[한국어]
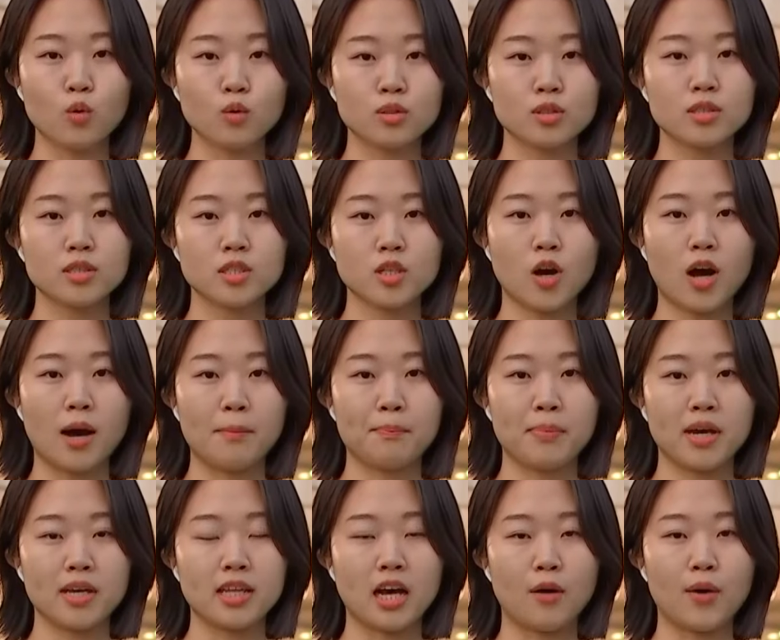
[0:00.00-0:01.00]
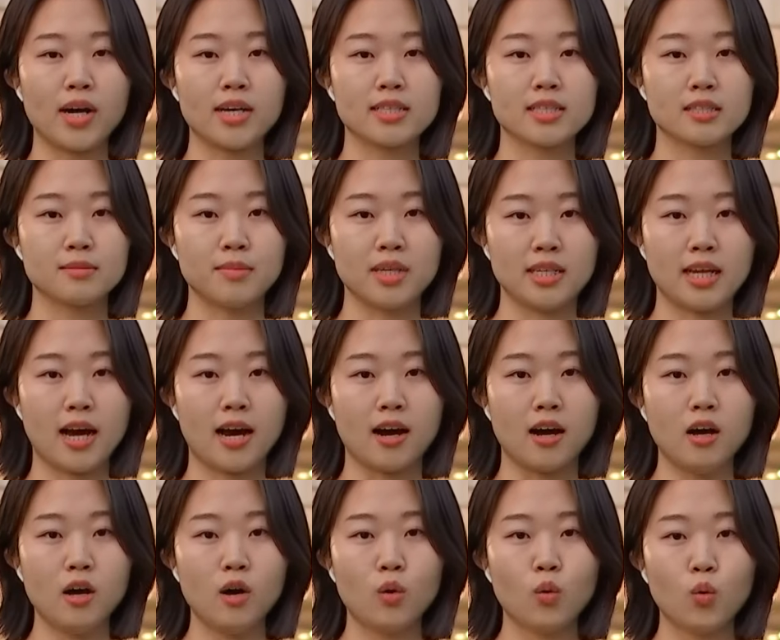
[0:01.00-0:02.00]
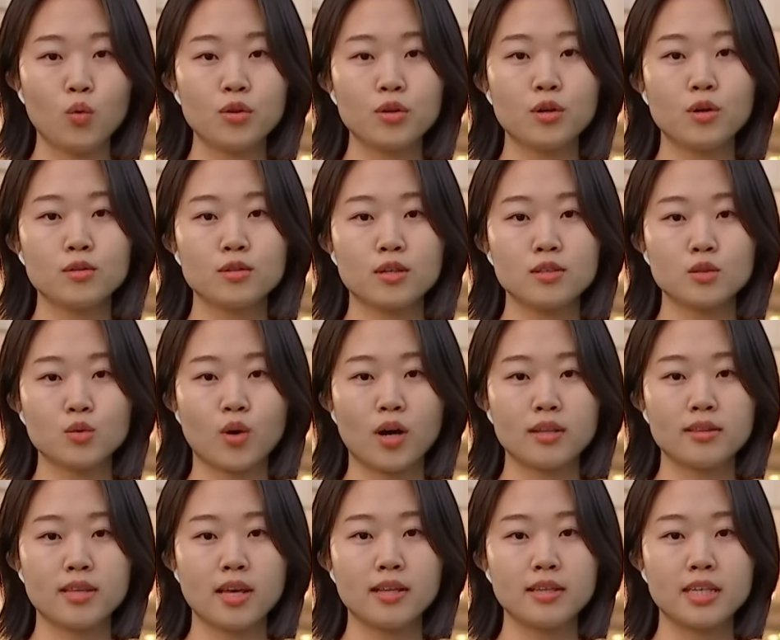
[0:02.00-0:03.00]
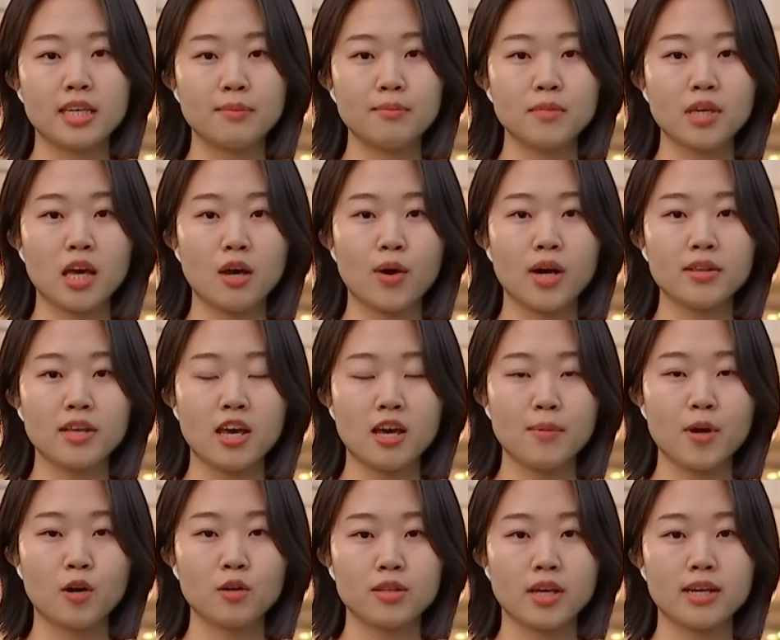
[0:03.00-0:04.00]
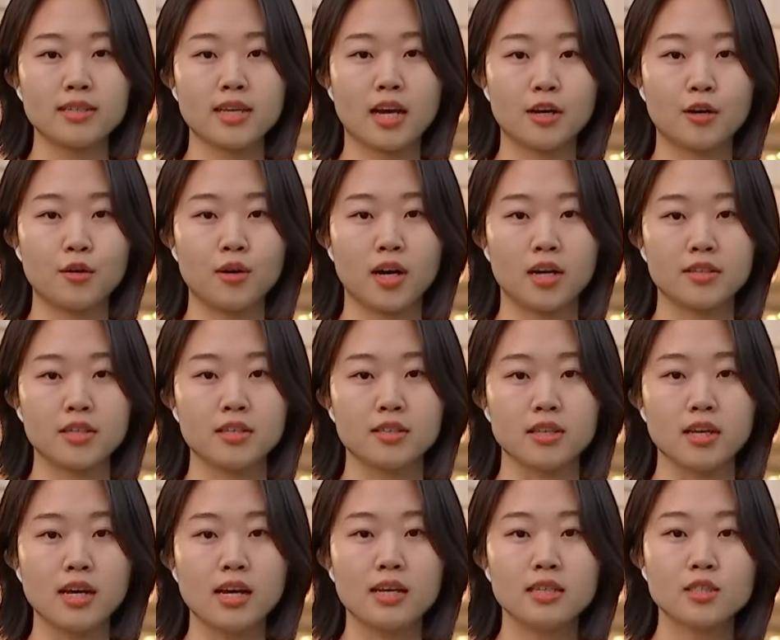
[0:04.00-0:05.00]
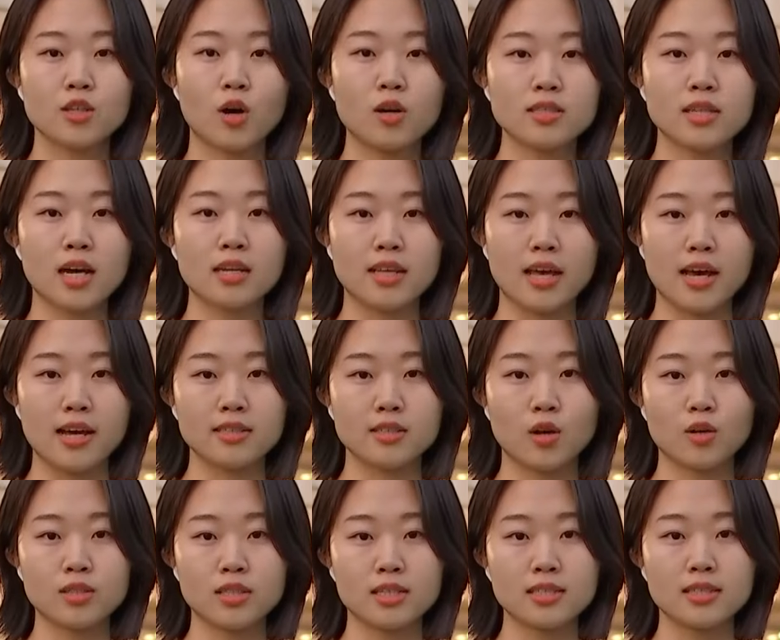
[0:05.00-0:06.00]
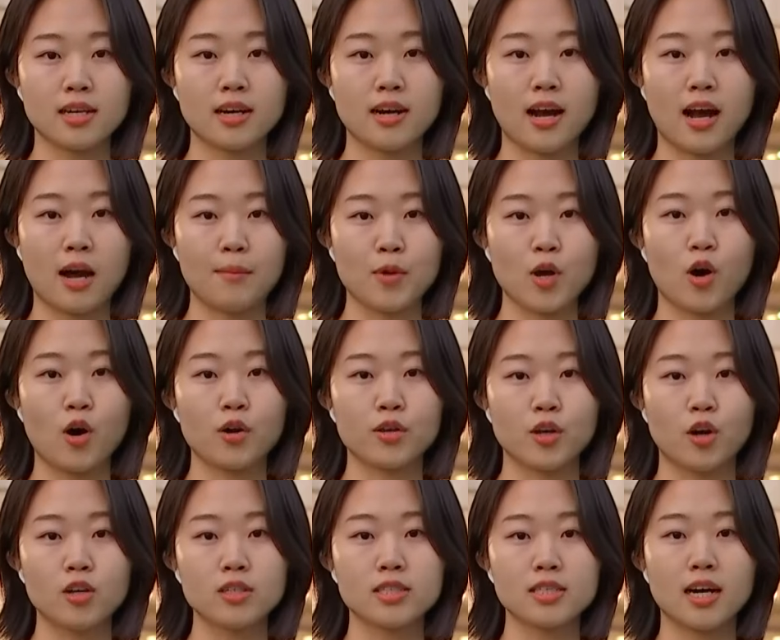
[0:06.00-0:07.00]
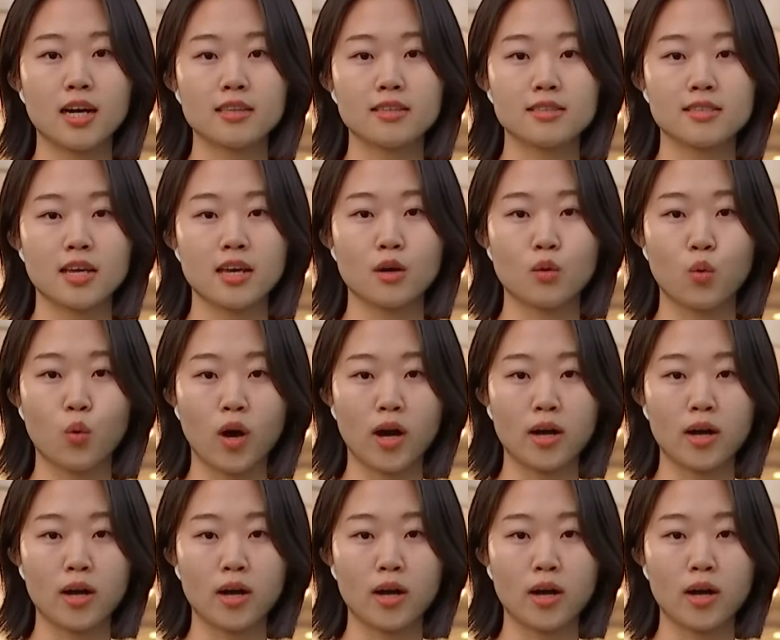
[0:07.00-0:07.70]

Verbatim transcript: 공수처 앞에 나와 있습니다. 오늘 오전 소환된 김계환 해병대 사령관은 청사 내에서 식사를 하며 10시간째